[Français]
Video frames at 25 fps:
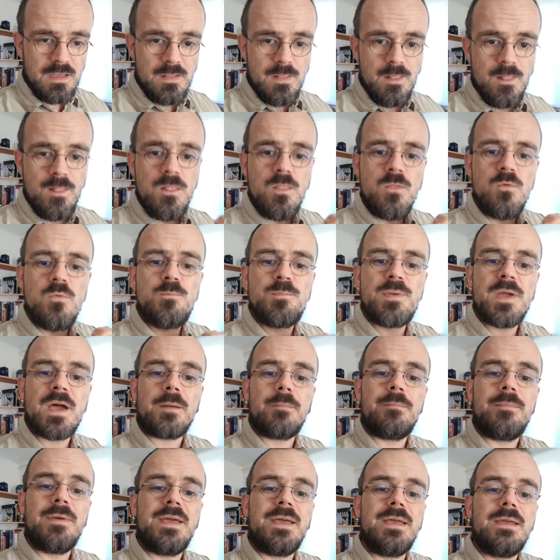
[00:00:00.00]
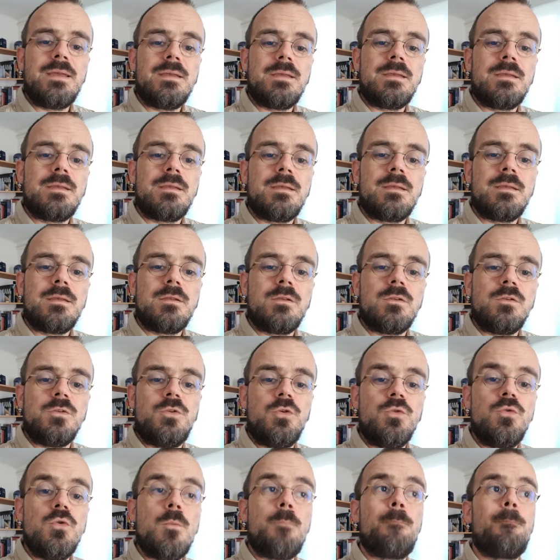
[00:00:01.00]
nous permet
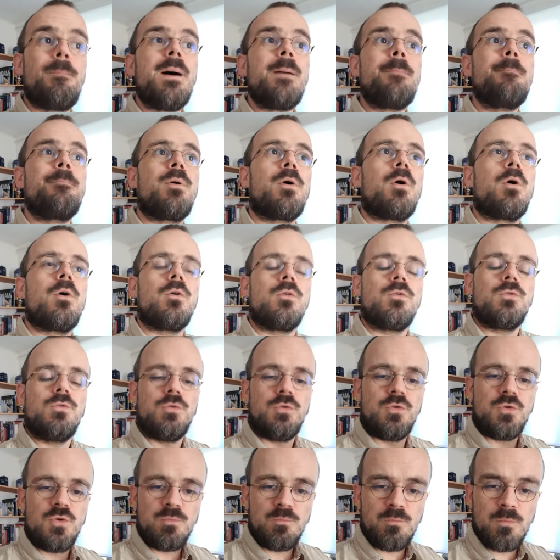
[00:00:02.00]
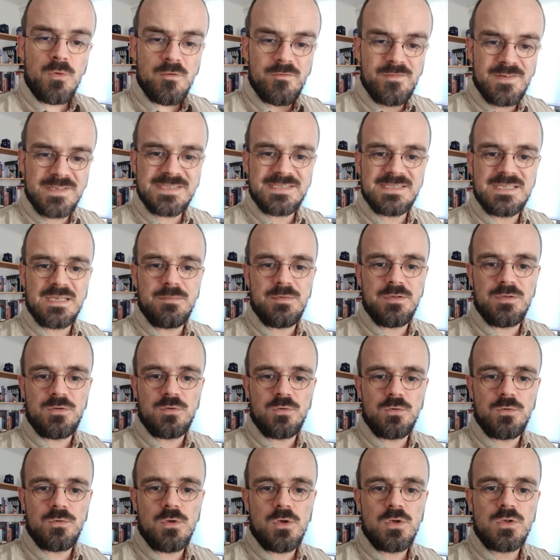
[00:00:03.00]
de ne pas prendre de mauvaises
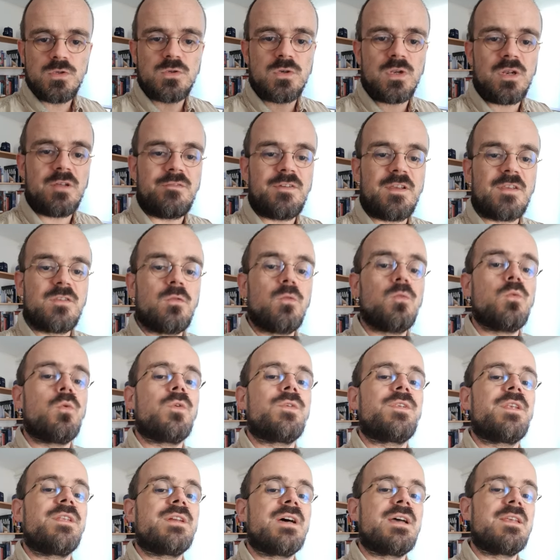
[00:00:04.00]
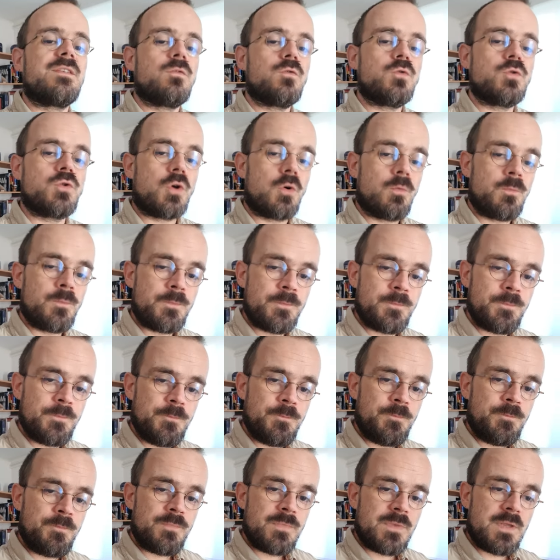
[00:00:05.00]
habitudes sur la façon dont on s'adresse aux gens.
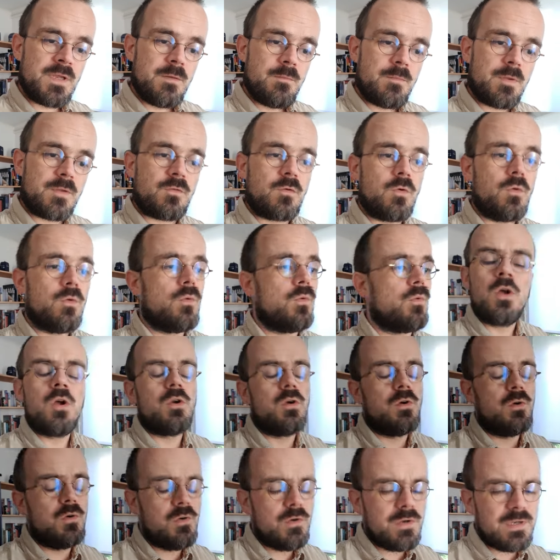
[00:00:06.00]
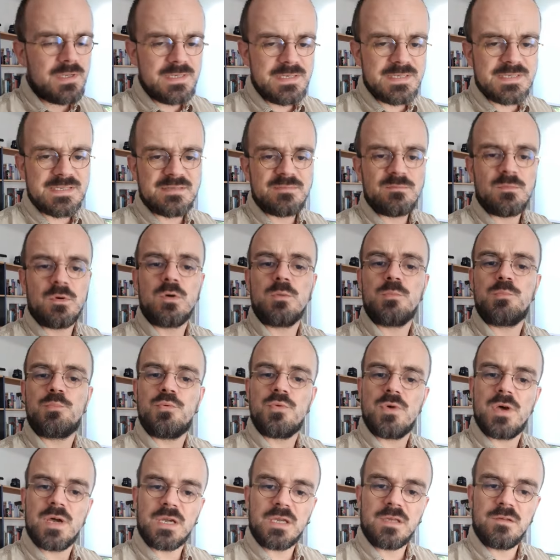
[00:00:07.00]
Parce que le glissement
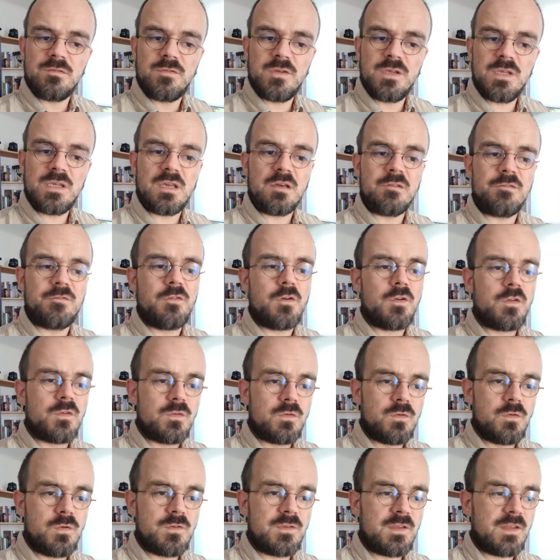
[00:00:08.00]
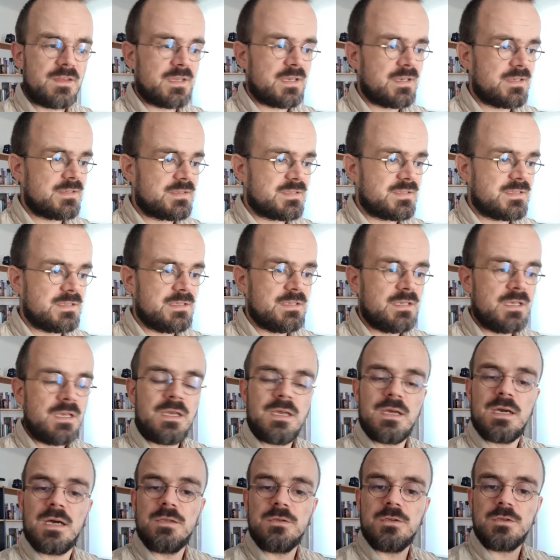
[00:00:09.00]
peut arriver qu'à force de s'adresser
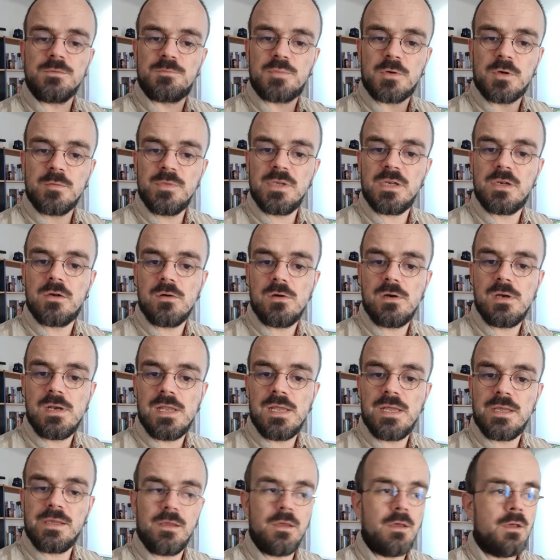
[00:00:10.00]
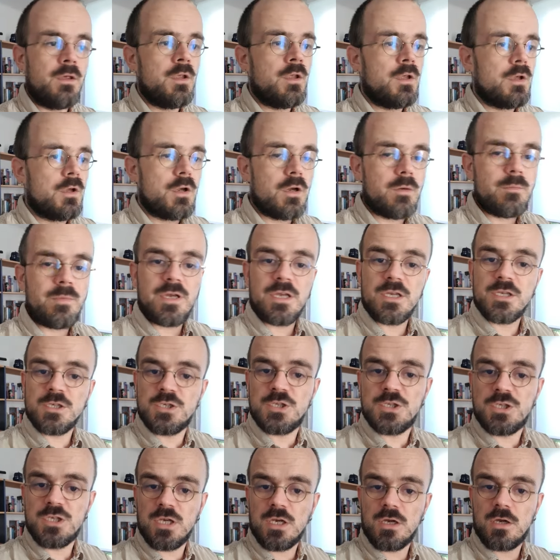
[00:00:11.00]
à notre premier collègue comme à un
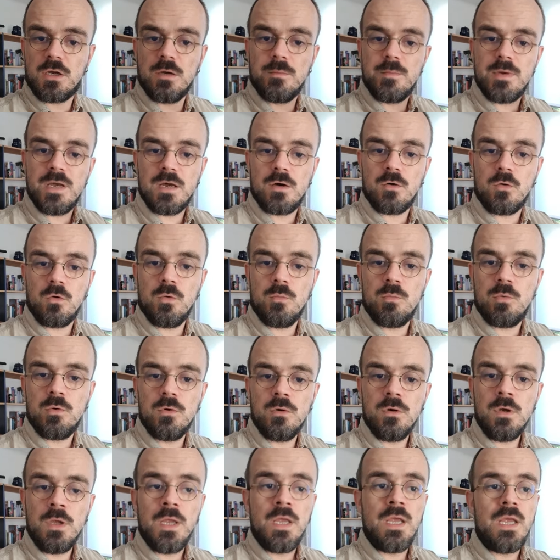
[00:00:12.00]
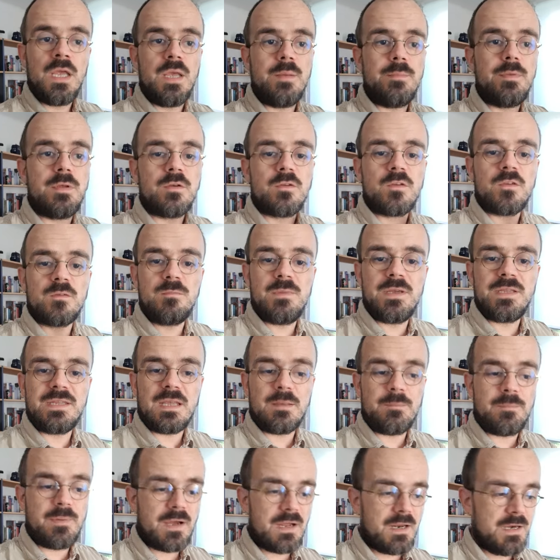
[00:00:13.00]
chien, comme à un robot, eh bien on se met
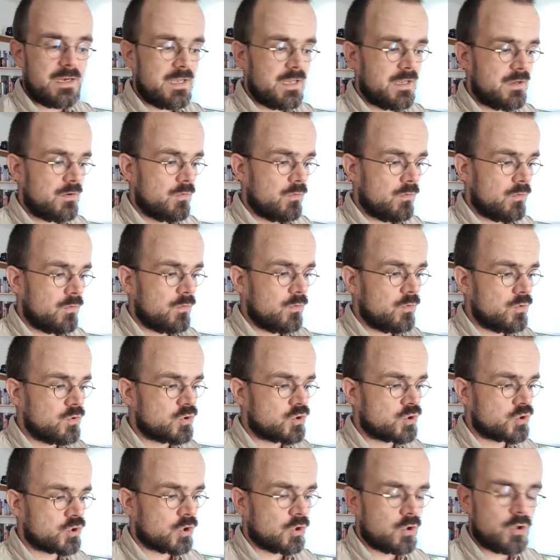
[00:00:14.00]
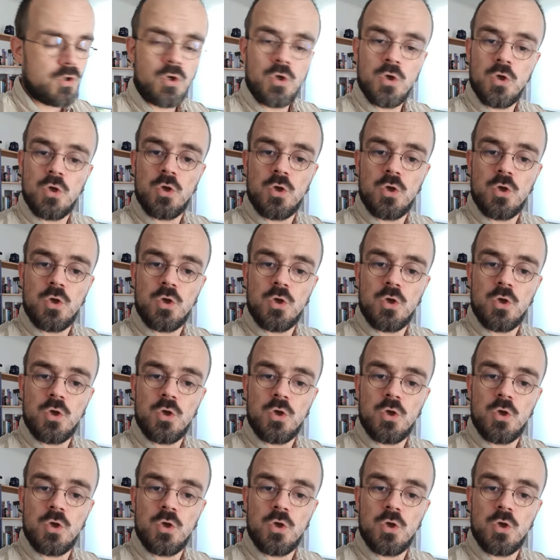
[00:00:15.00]
à parler aux gens